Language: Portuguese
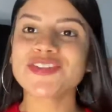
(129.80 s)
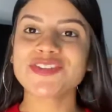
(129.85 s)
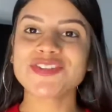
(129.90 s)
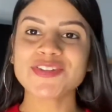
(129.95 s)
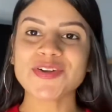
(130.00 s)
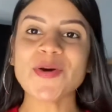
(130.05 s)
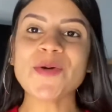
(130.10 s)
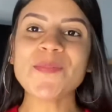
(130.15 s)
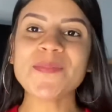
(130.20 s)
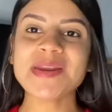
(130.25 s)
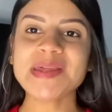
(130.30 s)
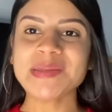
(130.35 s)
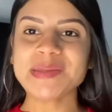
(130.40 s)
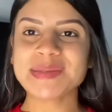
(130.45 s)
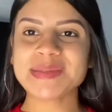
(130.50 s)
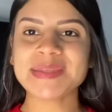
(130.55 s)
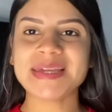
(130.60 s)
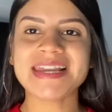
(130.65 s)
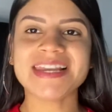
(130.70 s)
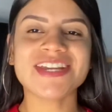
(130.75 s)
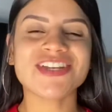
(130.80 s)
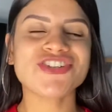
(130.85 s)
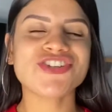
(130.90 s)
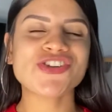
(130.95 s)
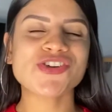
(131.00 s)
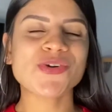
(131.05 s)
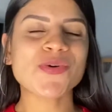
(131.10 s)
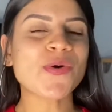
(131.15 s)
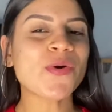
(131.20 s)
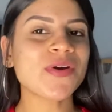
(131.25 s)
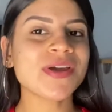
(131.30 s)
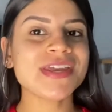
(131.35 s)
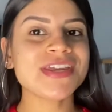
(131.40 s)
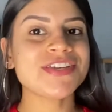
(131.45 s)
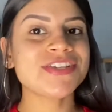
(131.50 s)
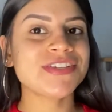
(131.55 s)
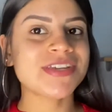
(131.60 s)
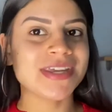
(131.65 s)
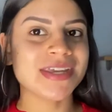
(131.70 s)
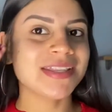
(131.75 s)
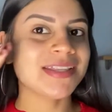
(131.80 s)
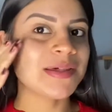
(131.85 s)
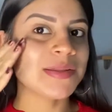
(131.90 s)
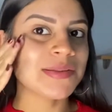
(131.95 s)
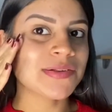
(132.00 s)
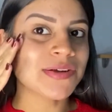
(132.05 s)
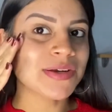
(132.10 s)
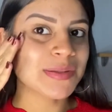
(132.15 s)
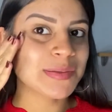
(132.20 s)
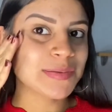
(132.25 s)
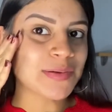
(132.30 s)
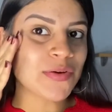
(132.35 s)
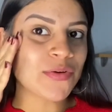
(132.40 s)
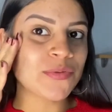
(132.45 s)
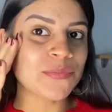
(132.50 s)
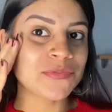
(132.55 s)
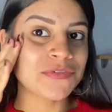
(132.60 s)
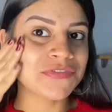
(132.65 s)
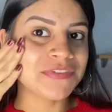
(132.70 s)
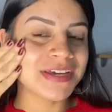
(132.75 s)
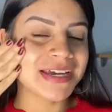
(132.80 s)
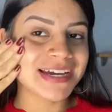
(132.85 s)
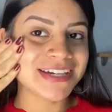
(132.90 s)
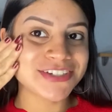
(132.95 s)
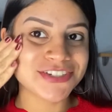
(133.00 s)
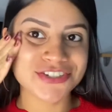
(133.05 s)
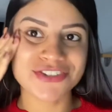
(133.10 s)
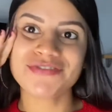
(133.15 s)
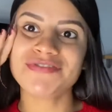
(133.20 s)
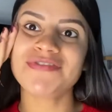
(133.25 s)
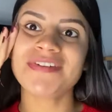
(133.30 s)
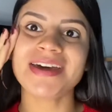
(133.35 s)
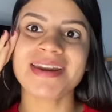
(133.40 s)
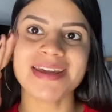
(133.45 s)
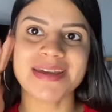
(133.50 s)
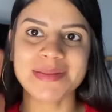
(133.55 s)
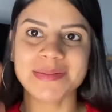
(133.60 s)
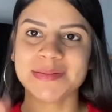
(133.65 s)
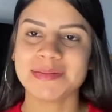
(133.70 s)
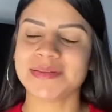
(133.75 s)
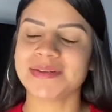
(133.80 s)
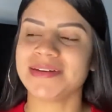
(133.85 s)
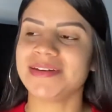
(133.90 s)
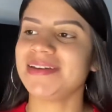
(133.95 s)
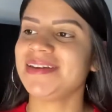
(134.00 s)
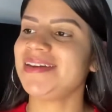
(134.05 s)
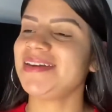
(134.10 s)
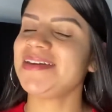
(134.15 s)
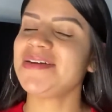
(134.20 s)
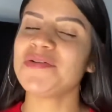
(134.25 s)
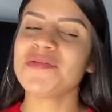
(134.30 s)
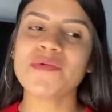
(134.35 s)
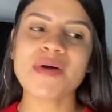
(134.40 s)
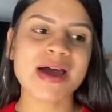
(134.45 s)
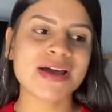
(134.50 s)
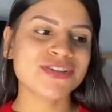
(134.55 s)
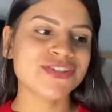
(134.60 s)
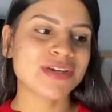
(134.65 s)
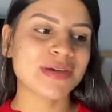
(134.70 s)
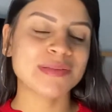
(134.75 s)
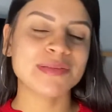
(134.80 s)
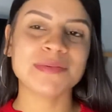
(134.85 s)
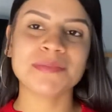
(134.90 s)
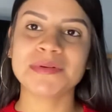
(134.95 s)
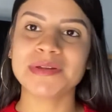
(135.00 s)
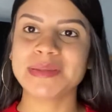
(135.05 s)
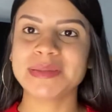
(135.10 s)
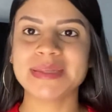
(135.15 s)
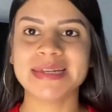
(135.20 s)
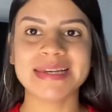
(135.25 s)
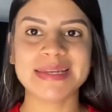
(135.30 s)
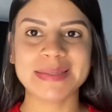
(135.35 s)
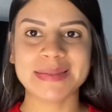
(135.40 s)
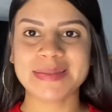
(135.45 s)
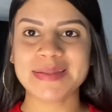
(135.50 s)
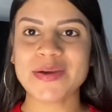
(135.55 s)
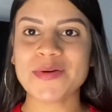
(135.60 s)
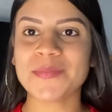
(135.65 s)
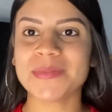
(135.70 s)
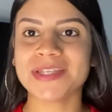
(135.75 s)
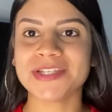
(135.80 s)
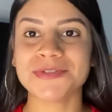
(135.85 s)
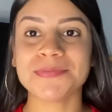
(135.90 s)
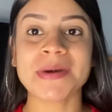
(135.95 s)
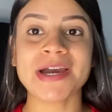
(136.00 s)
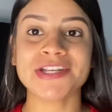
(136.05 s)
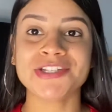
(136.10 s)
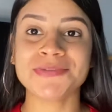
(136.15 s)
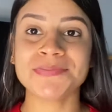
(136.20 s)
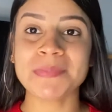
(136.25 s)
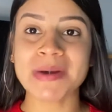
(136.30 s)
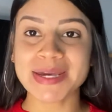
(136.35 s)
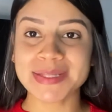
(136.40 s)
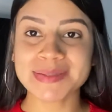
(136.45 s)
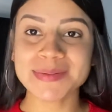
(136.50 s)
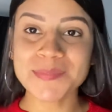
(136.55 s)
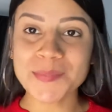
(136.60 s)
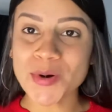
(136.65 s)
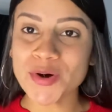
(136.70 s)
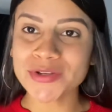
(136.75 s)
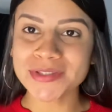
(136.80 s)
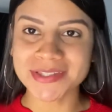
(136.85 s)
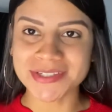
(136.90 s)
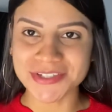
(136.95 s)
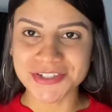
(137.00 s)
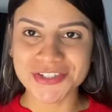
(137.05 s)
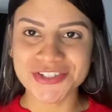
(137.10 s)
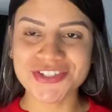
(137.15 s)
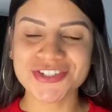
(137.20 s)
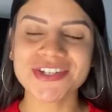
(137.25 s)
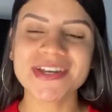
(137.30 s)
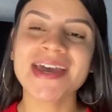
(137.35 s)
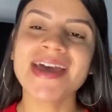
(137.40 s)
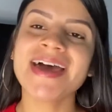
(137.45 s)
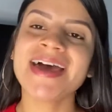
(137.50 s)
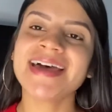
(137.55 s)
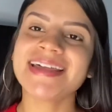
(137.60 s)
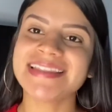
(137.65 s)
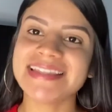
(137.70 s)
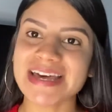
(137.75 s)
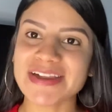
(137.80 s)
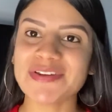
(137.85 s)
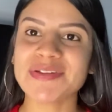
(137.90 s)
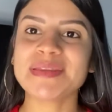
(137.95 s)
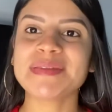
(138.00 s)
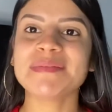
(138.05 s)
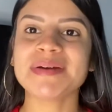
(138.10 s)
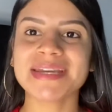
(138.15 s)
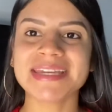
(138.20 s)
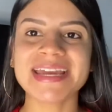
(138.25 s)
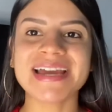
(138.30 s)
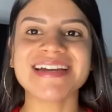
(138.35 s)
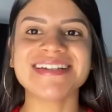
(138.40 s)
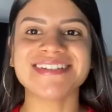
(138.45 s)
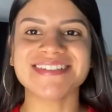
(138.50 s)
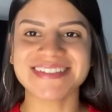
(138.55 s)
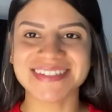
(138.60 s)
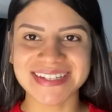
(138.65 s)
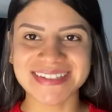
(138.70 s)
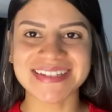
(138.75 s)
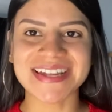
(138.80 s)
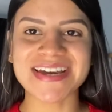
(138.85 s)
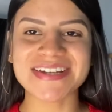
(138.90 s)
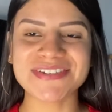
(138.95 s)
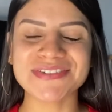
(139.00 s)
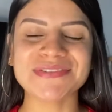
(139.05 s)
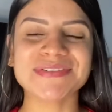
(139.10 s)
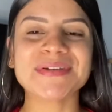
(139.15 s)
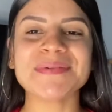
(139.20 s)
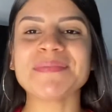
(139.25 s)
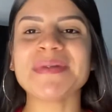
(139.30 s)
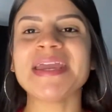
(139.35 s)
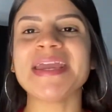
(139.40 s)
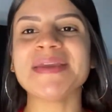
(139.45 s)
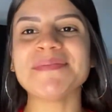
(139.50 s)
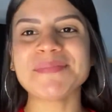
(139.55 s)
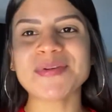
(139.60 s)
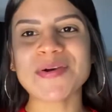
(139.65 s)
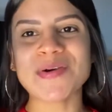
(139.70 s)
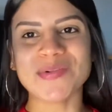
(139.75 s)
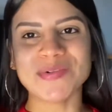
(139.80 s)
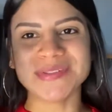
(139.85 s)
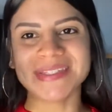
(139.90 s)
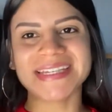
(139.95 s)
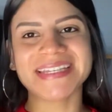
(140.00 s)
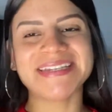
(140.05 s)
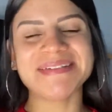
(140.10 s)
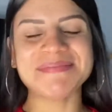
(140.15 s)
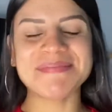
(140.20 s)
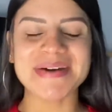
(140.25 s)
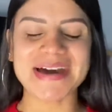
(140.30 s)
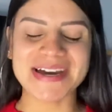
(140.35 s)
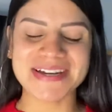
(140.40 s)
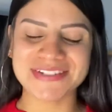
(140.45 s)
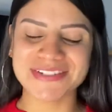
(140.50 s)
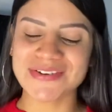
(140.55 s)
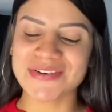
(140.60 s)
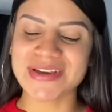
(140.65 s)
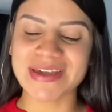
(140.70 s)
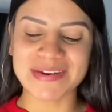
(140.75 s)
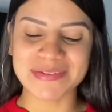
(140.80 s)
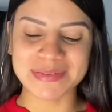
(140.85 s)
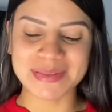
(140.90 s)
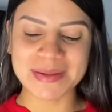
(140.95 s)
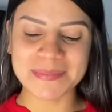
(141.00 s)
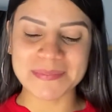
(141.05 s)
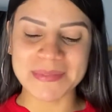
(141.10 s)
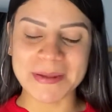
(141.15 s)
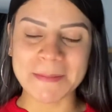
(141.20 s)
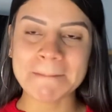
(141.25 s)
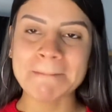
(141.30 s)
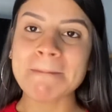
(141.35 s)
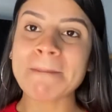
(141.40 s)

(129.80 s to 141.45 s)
sobrancelhas corrigidas, olha só como fica a diferença. Eu acho que a sobrancelha, assim, é uma das partes mais importantes da nossa maquiagem. Vocês acham também? Me conta aqui embaixo que eu quero saber.